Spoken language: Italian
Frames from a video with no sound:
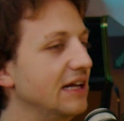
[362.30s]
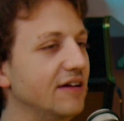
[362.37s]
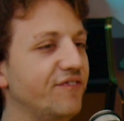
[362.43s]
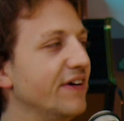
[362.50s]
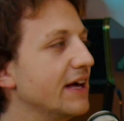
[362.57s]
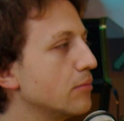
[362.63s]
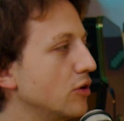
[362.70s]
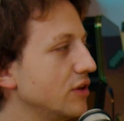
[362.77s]
il
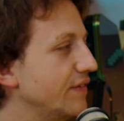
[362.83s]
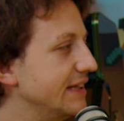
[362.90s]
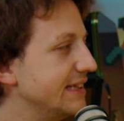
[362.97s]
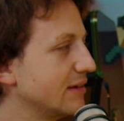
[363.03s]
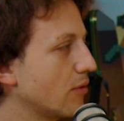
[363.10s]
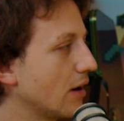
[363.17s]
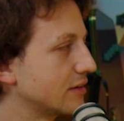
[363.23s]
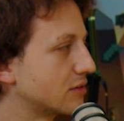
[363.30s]
fermo di
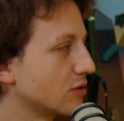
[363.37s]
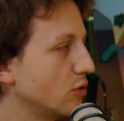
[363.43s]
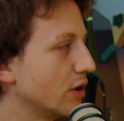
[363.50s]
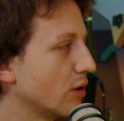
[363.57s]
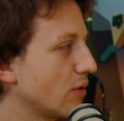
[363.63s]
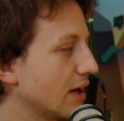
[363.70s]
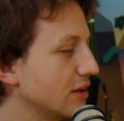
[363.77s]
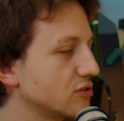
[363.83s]
24
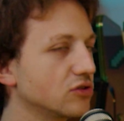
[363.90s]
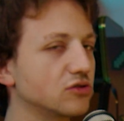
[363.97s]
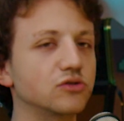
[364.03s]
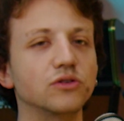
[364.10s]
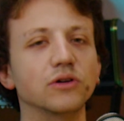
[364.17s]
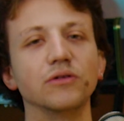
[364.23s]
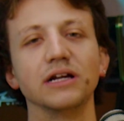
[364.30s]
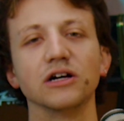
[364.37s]
ore,
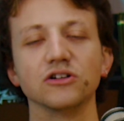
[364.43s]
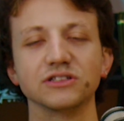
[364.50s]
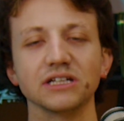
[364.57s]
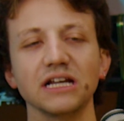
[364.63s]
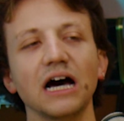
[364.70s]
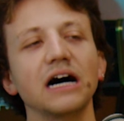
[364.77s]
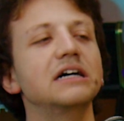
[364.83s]
48 ore, quelle cose là.